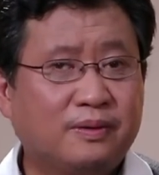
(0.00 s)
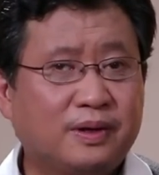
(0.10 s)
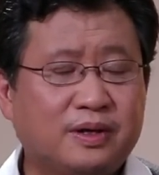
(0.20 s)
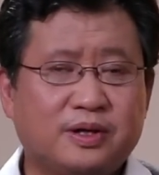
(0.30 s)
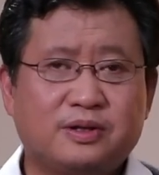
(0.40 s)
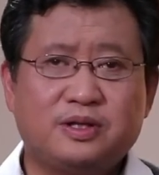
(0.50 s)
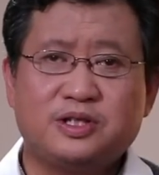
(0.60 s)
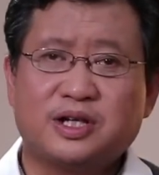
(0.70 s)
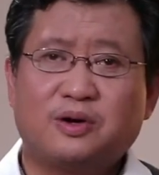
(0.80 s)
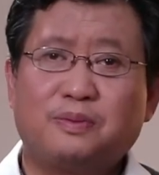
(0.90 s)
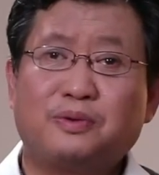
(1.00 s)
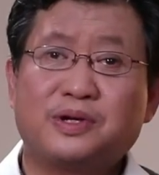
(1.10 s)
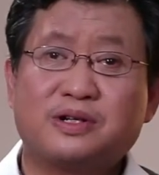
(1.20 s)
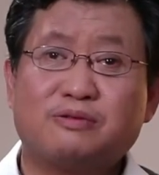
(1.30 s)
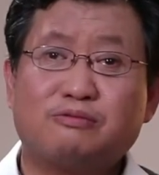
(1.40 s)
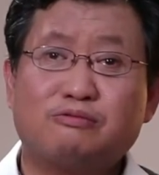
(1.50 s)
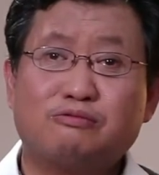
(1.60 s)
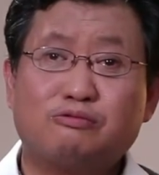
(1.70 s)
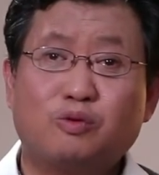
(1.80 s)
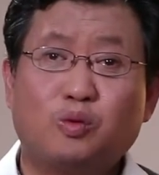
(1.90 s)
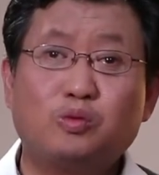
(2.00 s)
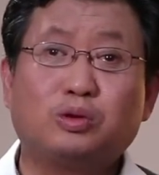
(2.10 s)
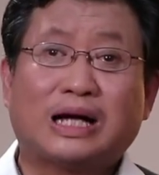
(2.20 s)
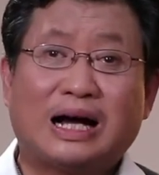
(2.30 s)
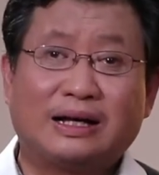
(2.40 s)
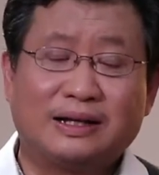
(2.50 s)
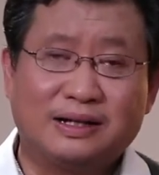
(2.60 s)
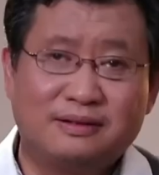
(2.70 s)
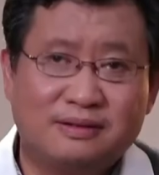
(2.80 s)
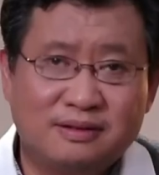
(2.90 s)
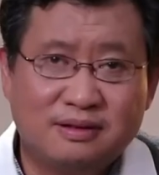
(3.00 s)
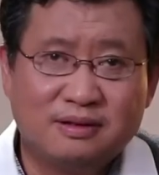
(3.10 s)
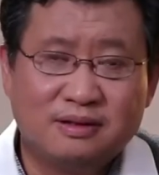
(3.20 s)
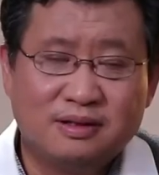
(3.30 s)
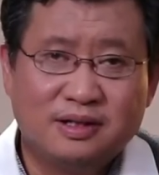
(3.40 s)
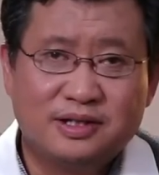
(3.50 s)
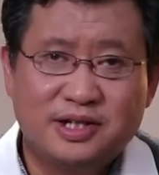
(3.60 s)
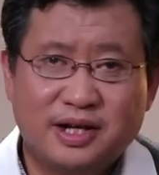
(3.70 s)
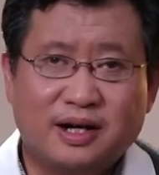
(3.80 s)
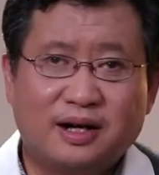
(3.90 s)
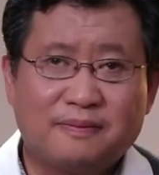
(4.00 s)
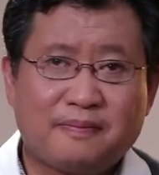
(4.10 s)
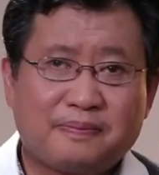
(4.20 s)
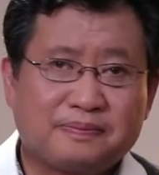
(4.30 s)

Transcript: 那你你想会不会是？误打呢，这个